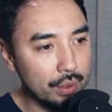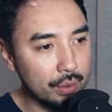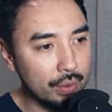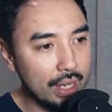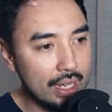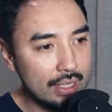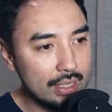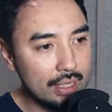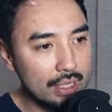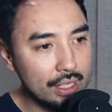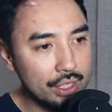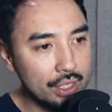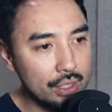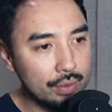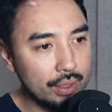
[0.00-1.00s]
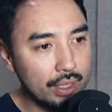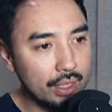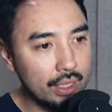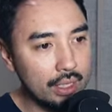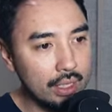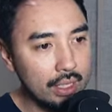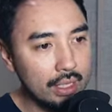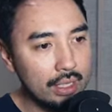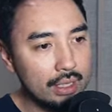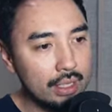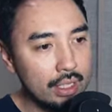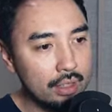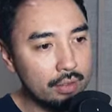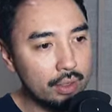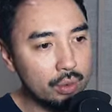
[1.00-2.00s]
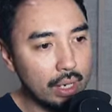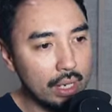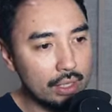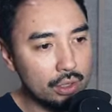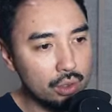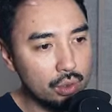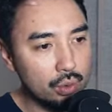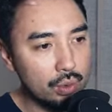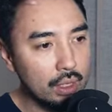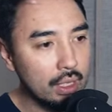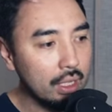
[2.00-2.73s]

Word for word: Então essa região aqui deriva do ácido.